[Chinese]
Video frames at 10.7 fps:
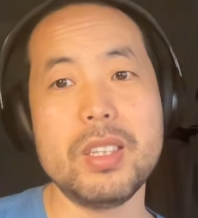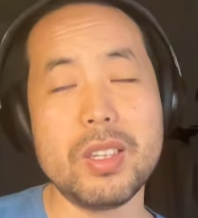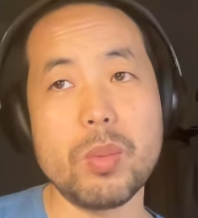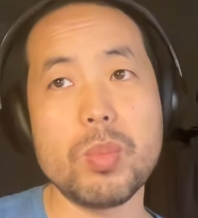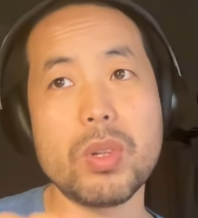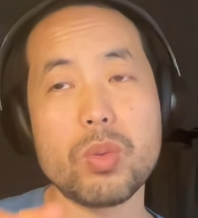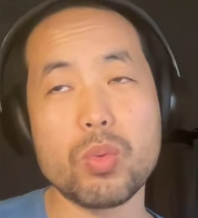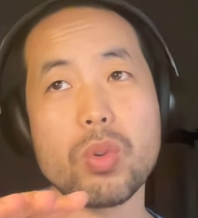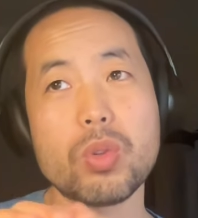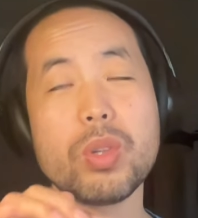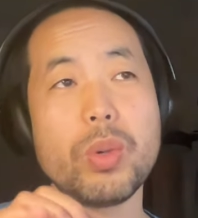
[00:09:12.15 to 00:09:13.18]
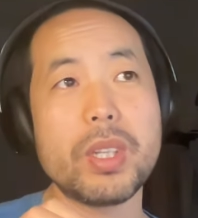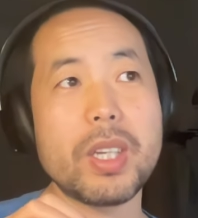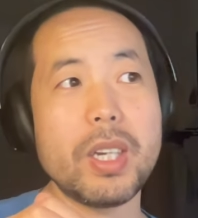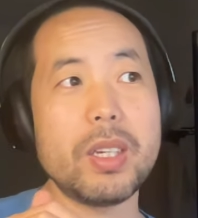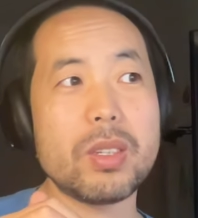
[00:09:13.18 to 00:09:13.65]
你能不能，如果说有
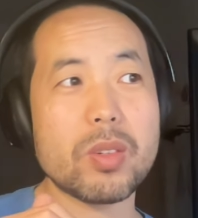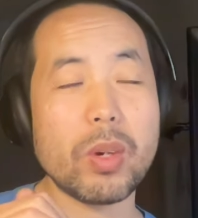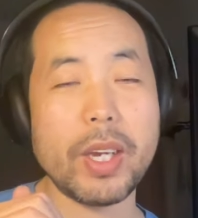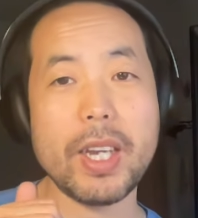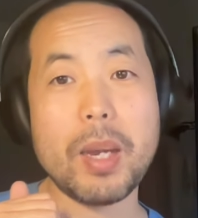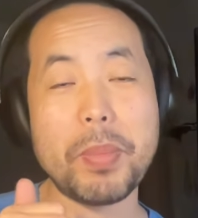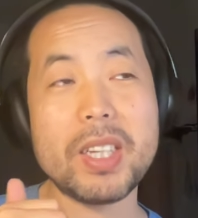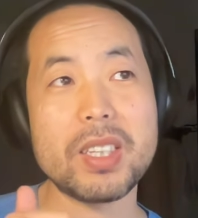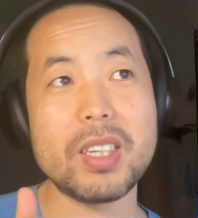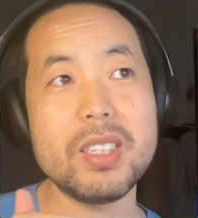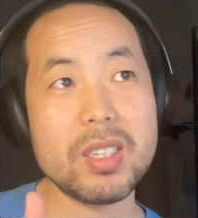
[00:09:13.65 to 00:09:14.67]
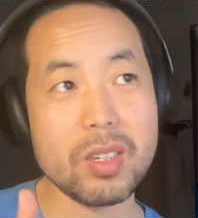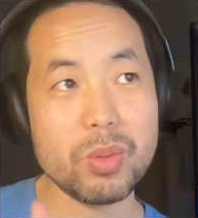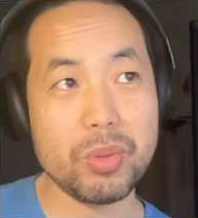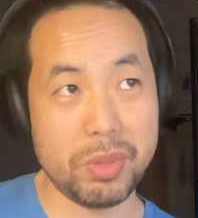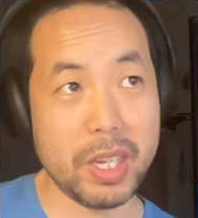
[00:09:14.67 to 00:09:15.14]
一天就是 AI 把你的医
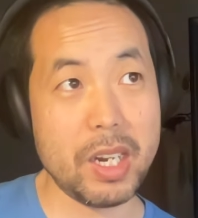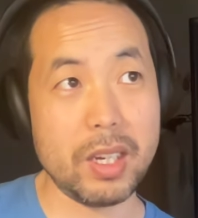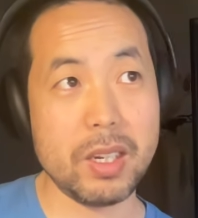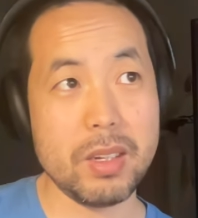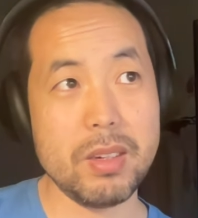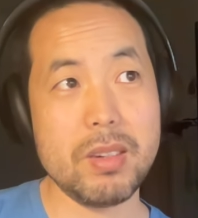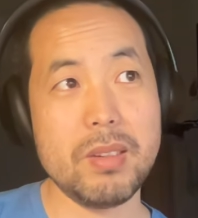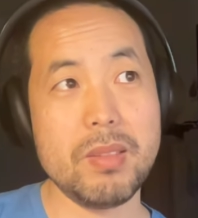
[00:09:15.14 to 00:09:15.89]
生取代了？